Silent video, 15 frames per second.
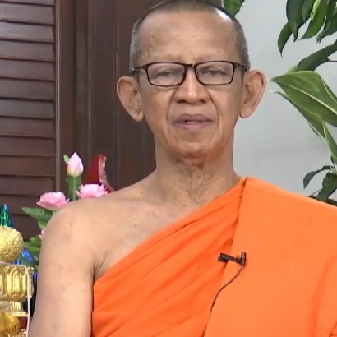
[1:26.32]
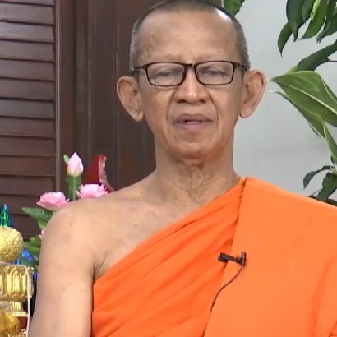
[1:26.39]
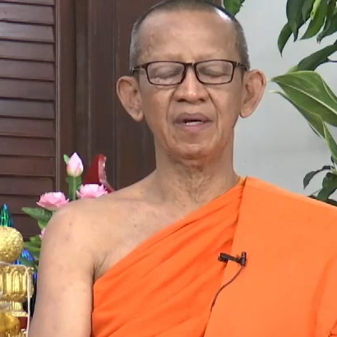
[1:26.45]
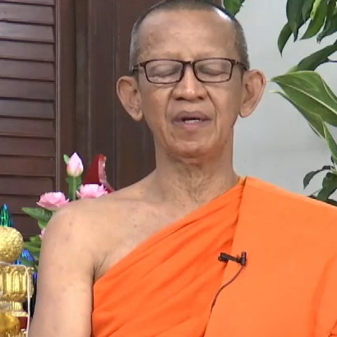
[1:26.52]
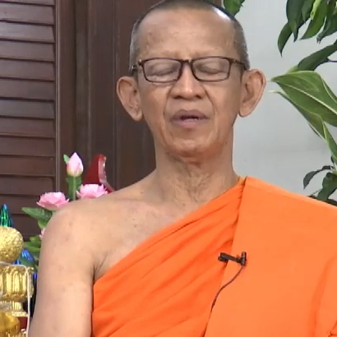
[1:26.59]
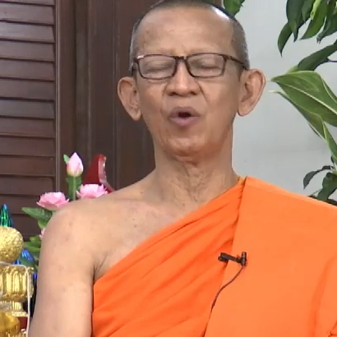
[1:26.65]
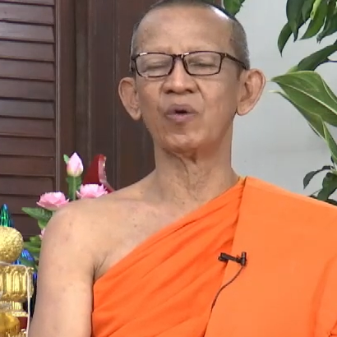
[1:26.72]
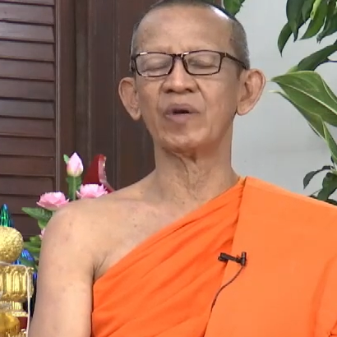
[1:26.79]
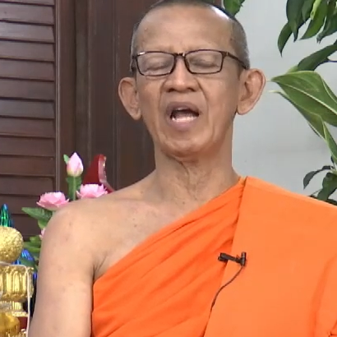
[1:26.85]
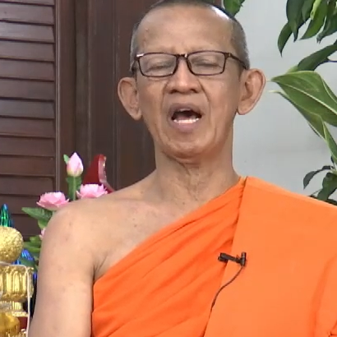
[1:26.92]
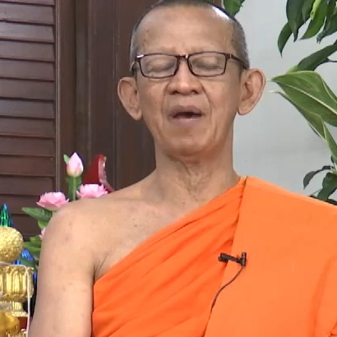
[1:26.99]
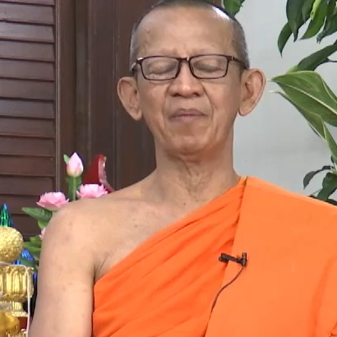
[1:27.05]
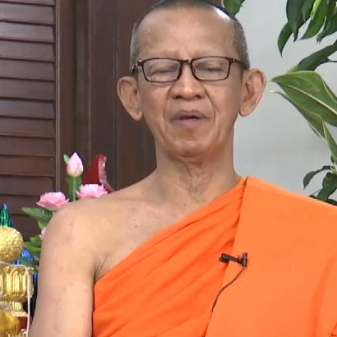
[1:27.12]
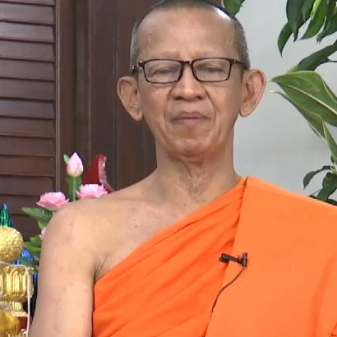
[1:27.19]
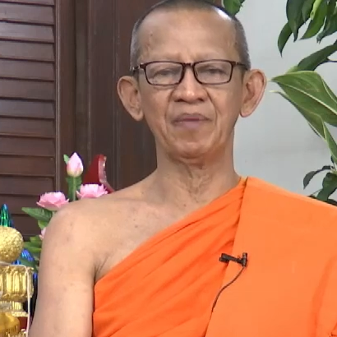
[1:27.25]
เอ้ยโลกหน้า
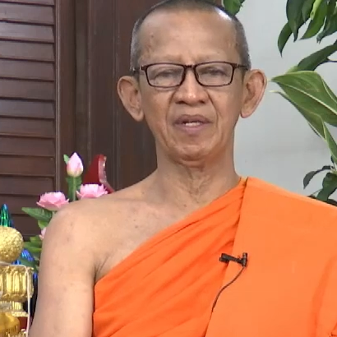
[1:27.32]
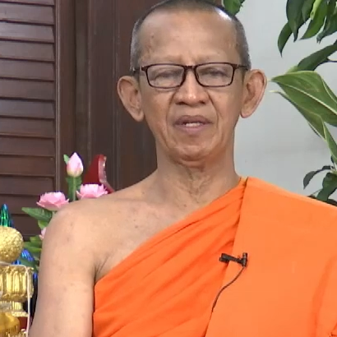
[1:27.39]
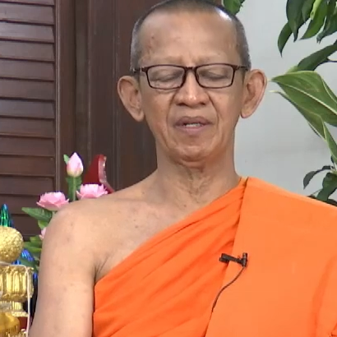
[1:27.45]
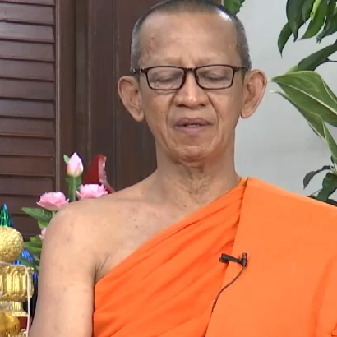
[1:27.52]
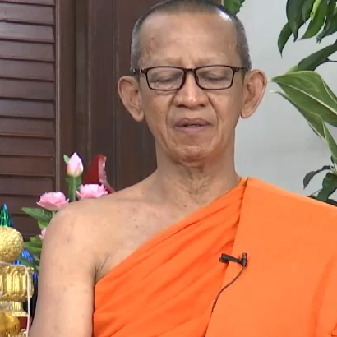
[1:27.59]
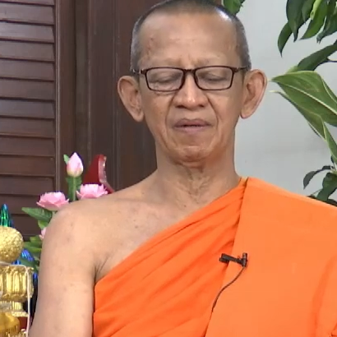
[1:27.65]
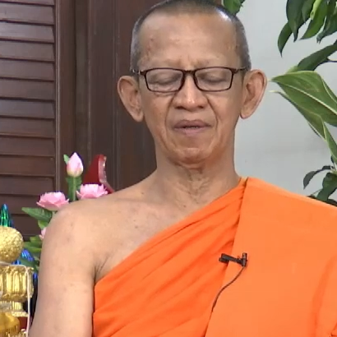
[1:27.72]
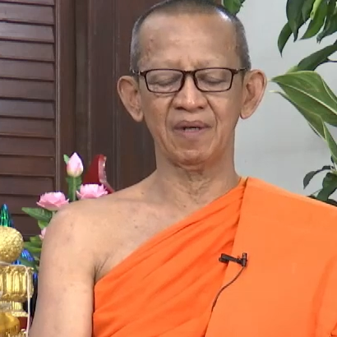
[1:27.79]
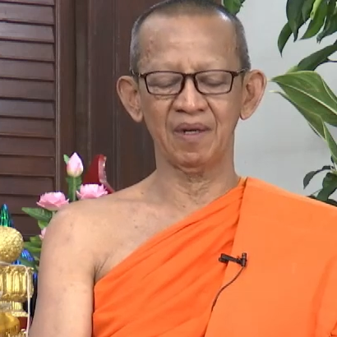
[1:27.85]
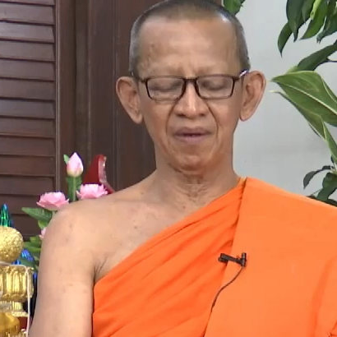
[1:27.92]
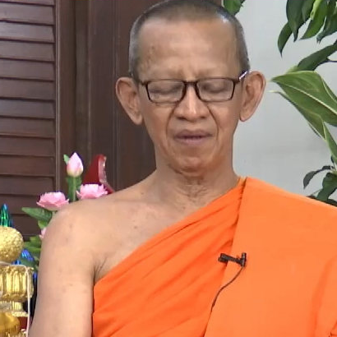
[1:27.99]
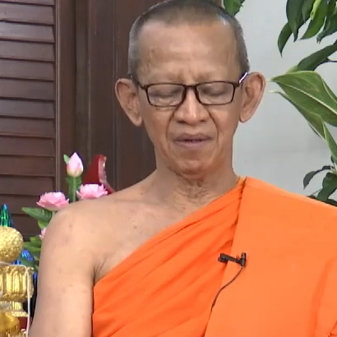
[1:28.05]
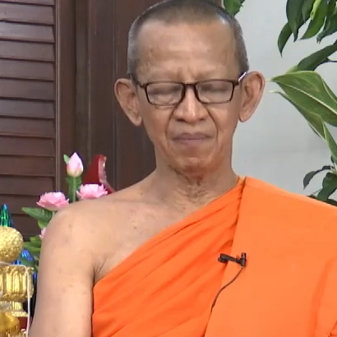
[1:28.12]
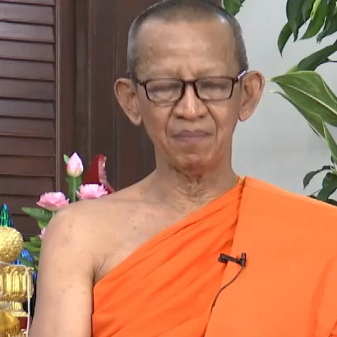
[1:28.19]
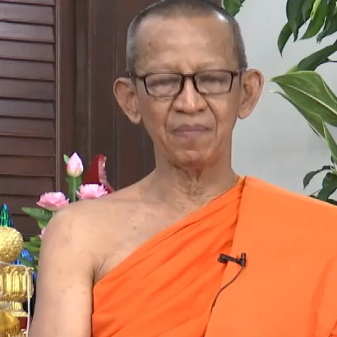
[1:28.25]
ไม่มีเรา
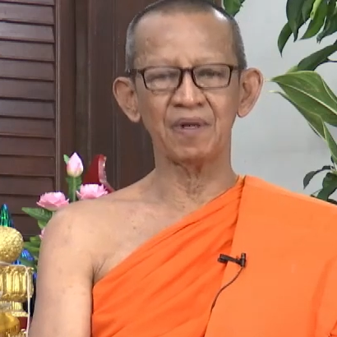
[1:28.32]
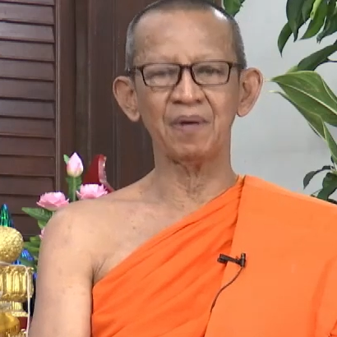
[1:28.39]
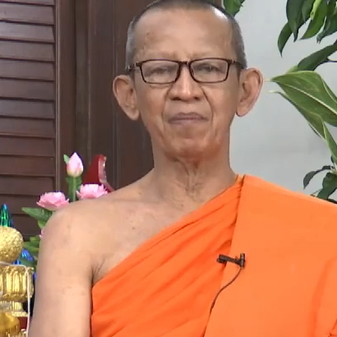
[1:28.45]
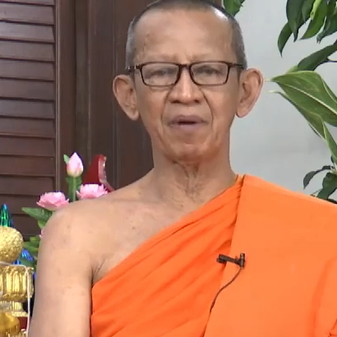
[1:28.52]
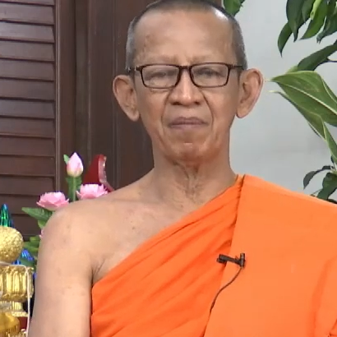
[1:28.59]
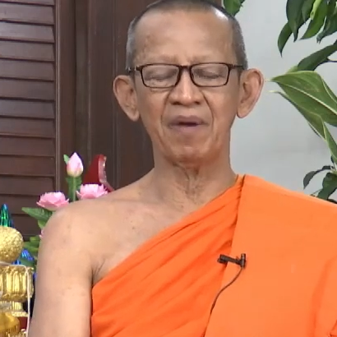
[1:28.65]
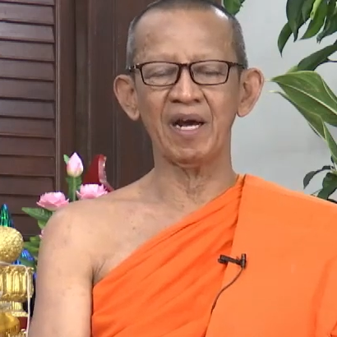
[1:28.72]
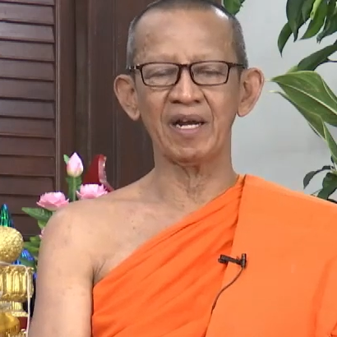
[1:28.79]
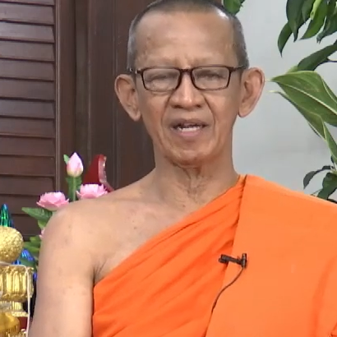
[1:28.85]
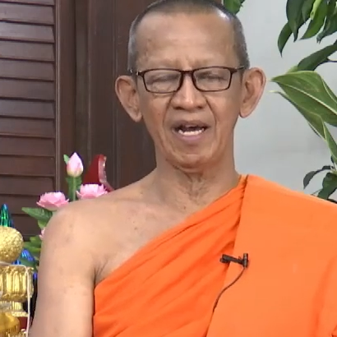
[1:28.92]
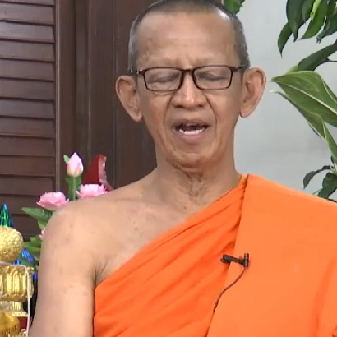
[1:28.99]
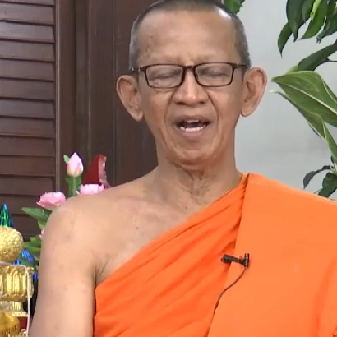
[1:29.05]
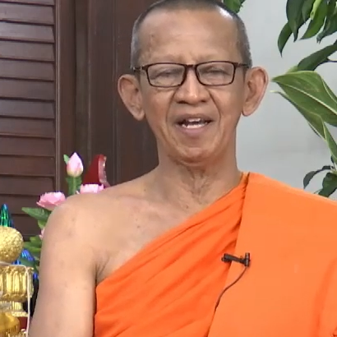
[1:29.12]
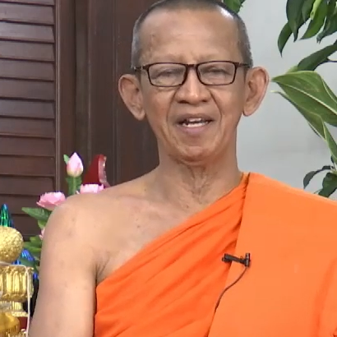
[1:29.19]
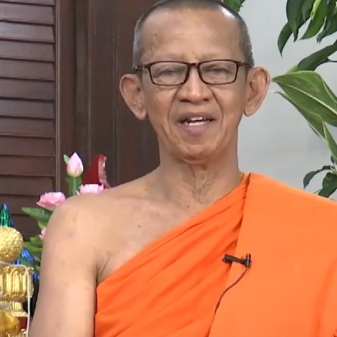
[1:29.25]
ก็ก็ประมาท
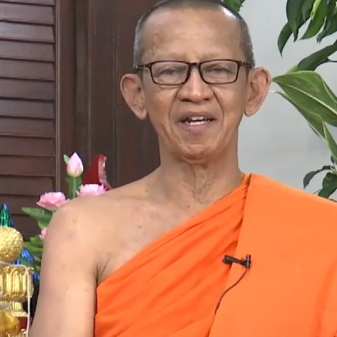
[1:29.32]
ได้